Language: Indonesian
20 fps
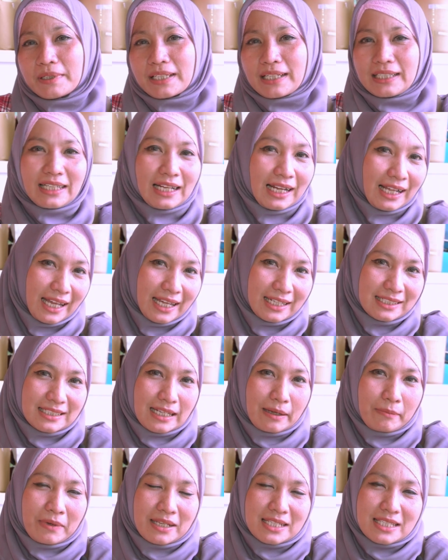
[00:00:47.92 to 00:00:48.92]
Perkenalkan
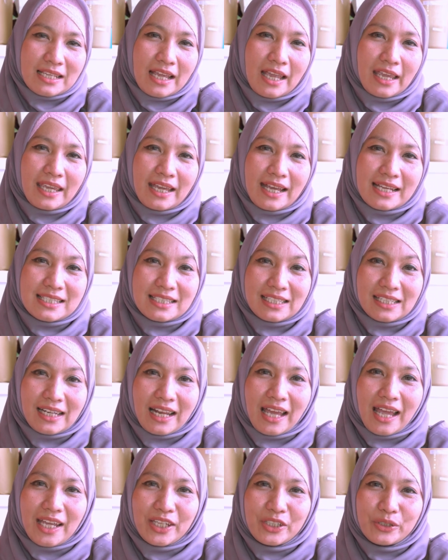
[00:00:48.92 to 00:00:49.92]
nama saya Sri
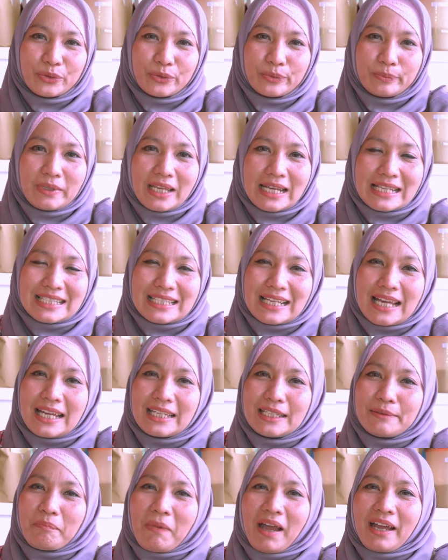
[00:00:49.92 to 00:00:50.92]
Rahayu
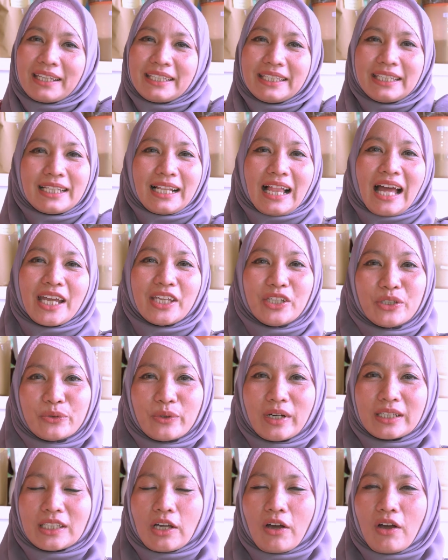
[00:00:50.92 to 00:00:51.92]
Biasa dipanggil Ayu
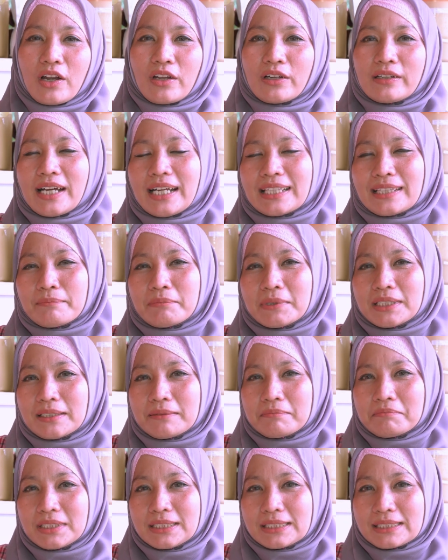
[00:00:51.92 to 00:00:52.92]
atau kalau enggak
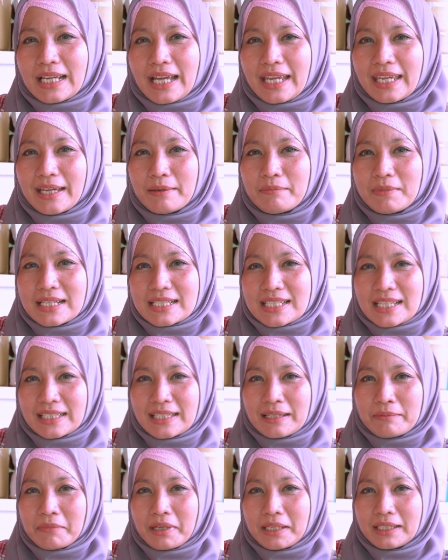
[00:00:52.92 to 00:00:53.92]
teman-teman saya
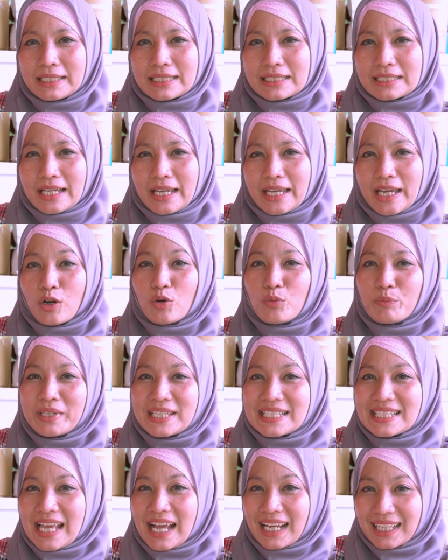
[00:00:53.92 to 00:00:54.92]
biasanya manggil saya
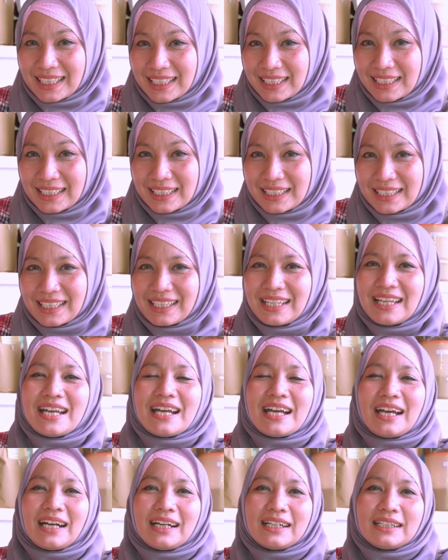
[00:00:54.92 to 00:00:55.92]
Umi Zaki
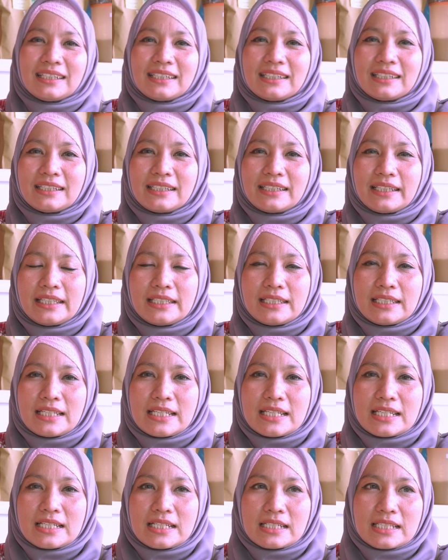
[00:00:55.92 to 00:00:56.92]
Eh,
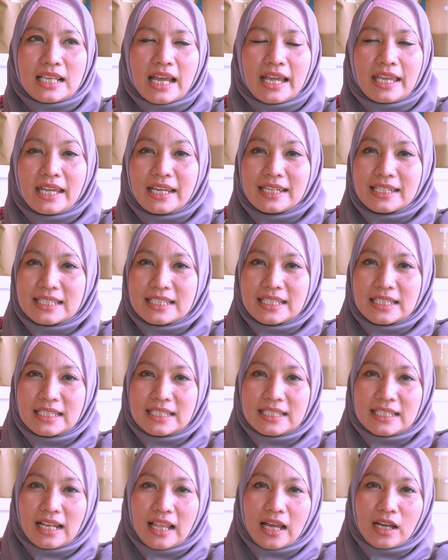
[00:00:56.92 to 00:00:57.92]
ini saya di sini
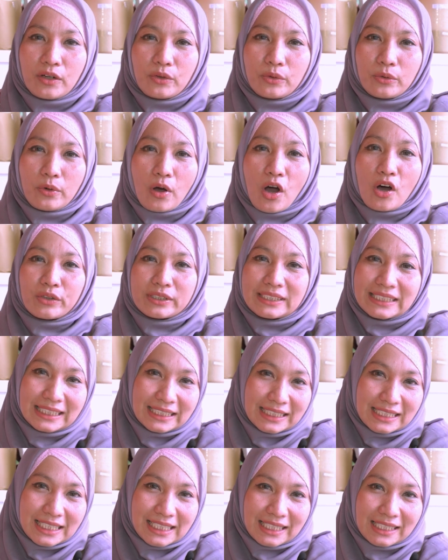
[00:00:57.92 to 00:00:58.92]
selaku
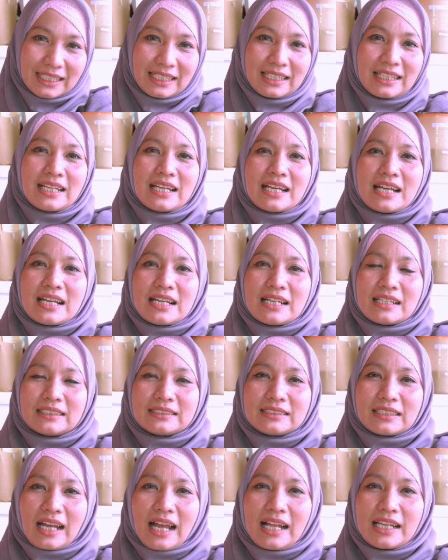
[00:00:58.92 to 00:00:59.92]
owner
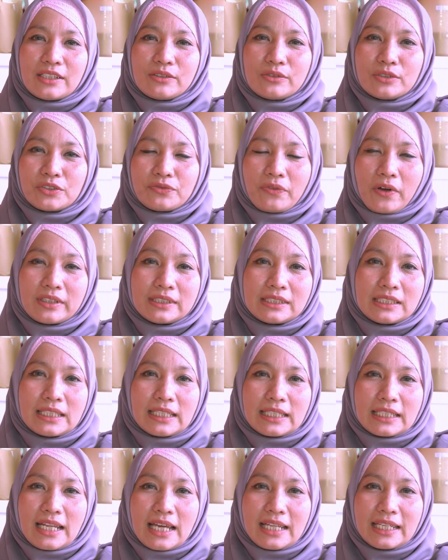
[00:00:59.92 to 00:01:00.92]
sekaligus
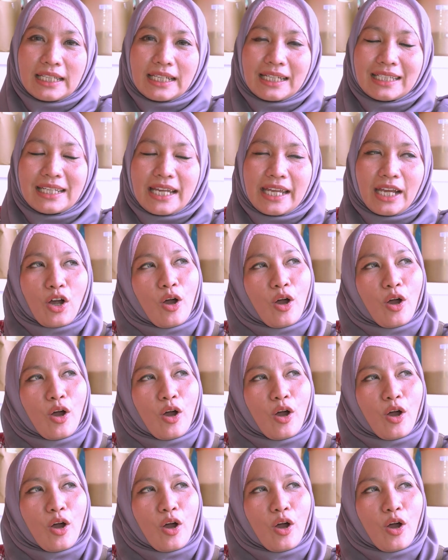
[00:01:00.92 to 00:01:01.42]
founder dari kedai